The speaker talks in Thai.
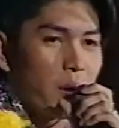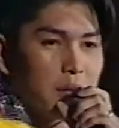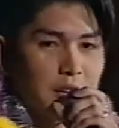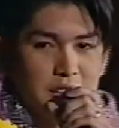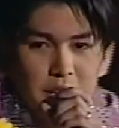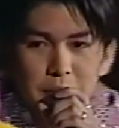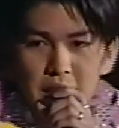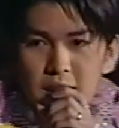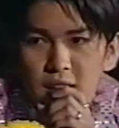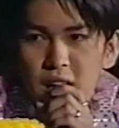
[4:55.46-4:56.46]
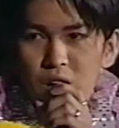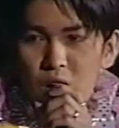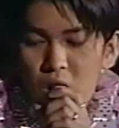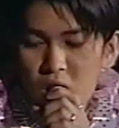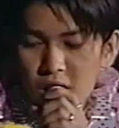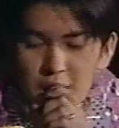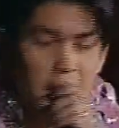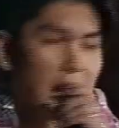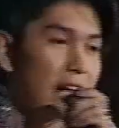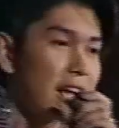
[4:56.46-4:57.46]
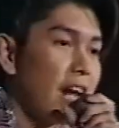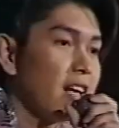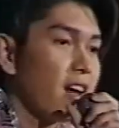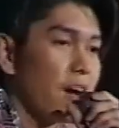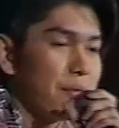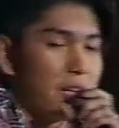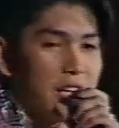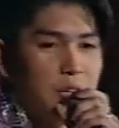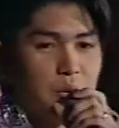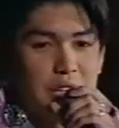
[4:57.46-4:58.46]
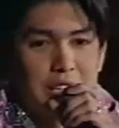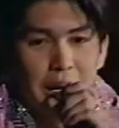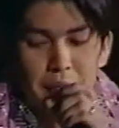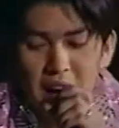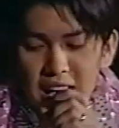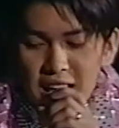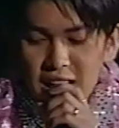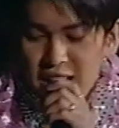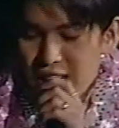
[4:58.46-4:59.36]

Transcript: พร้อมกับศิลปินนักร้องอีกหลาย ๆ ท่านนะครับ วันนี้กุ้งดีใจมากเลย